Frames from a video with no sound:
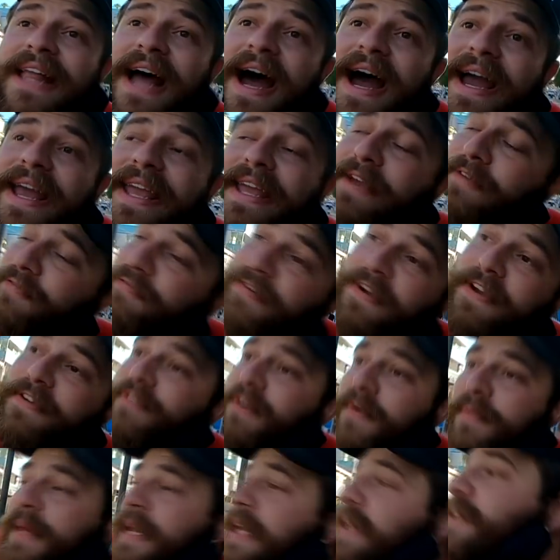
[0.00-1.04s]
daí enfim,
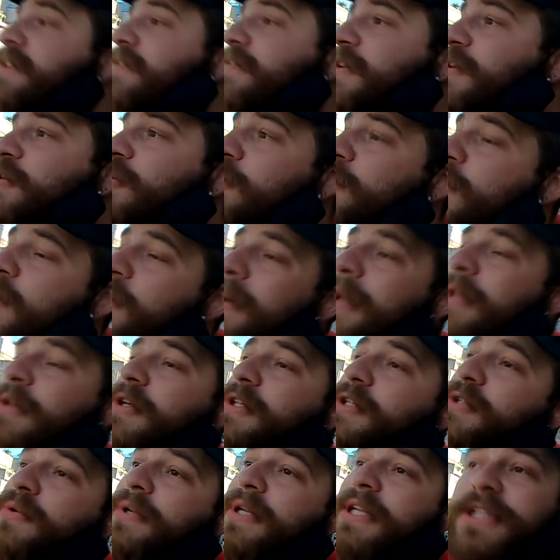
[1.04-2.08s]
família, tive que dormir uma
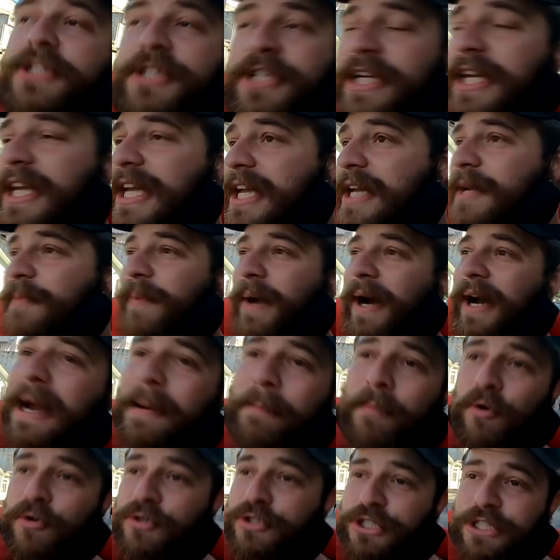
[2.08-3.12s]
noite em Curitiba,
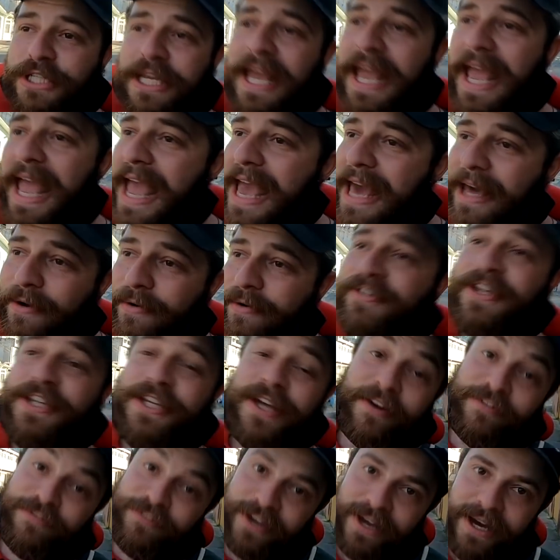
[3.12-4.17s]
acabou o dinheiro, vim de
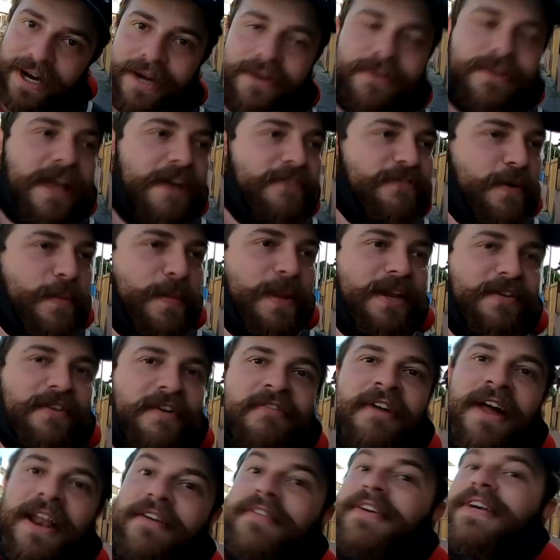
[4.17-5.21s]
avião, né, família? A
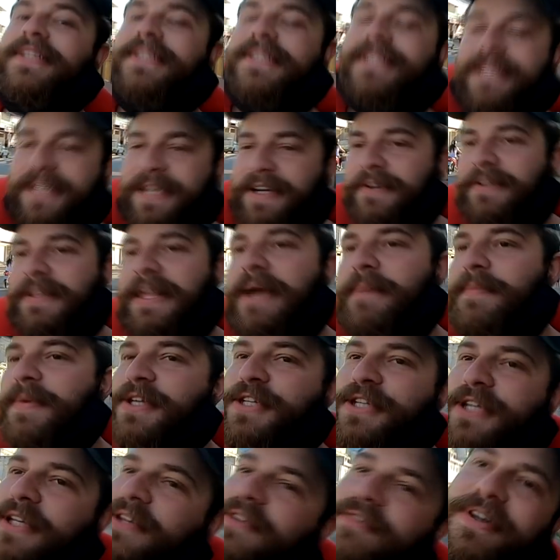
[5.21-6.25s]
favela venceu, né?
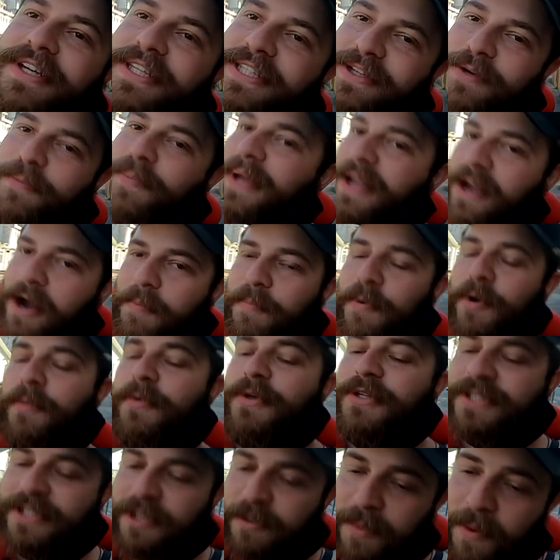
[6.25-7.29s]
Mentira, não venceu. Peguei uma
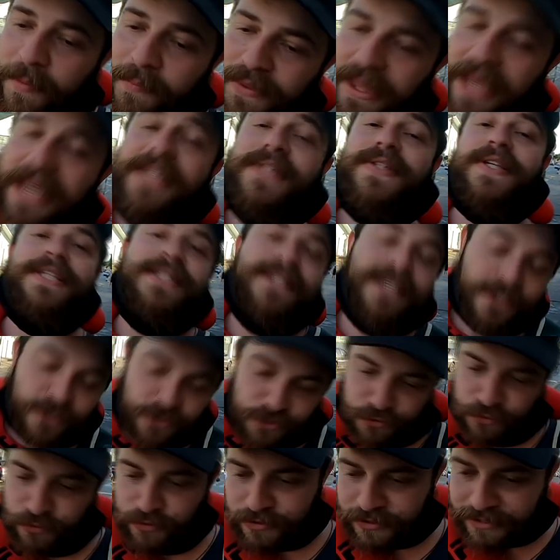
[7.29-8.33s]
promoção mesmo 10 vezes sem
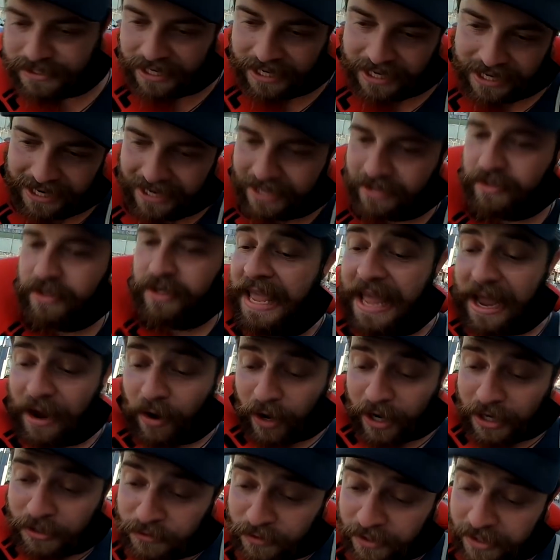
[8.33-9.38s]
juros, tá ligado? E
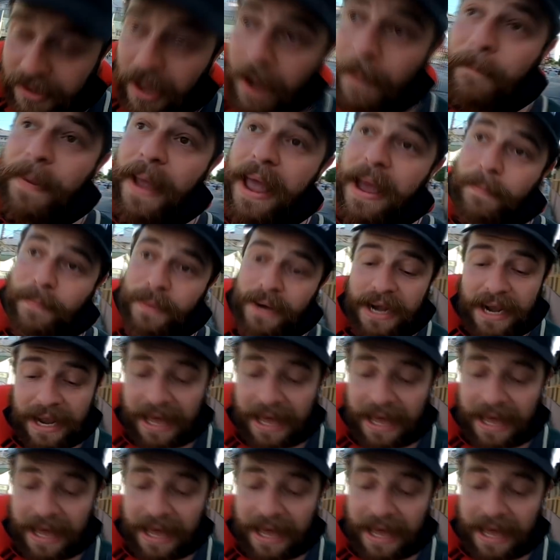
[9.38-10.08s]
agora eu tô indo a pé pra